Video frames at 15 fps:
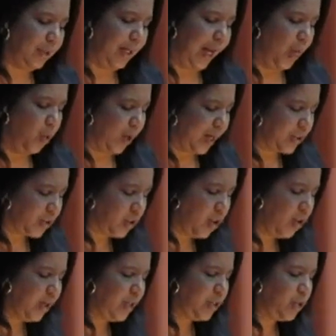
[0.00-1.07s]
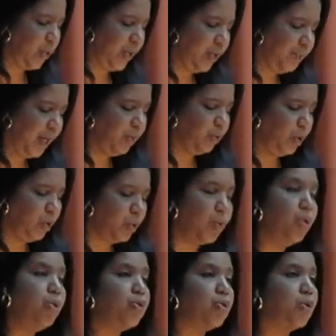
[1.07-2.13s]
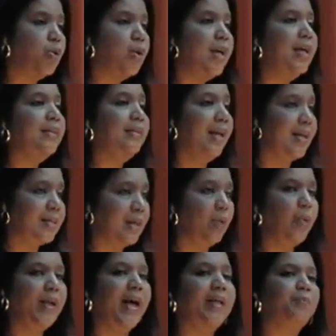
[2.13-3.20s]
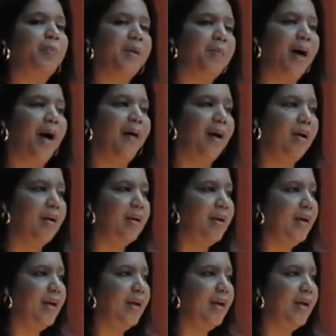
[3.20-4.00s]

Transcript: la educación y el surgimiento incluso de la seguridad privada,